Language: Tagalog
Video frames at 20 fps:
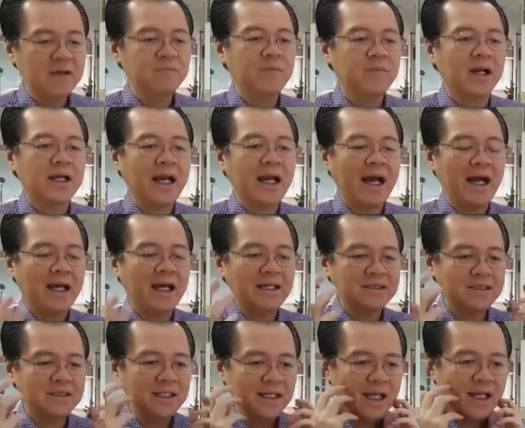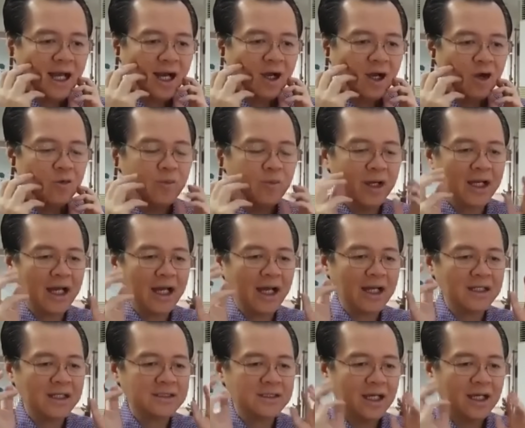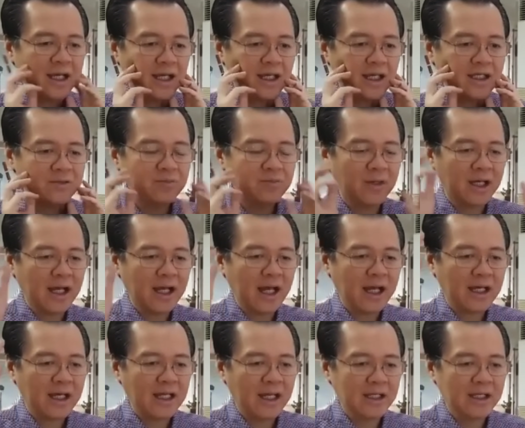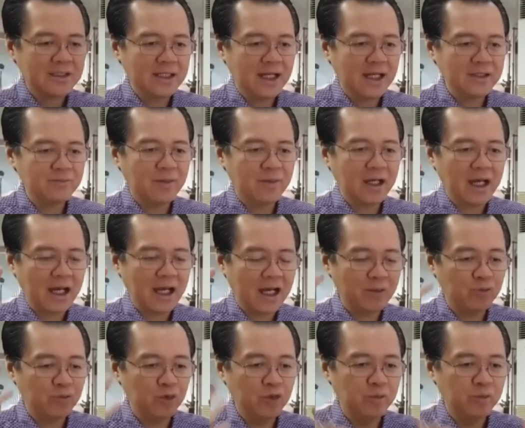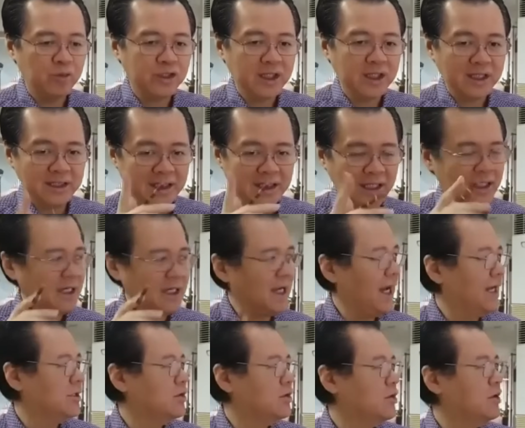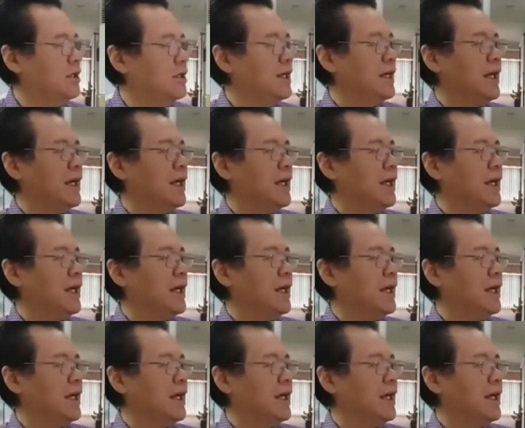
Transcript: magkakasingaw, magkakasakit, magkakalagnat, magkakapulmonya, delikado.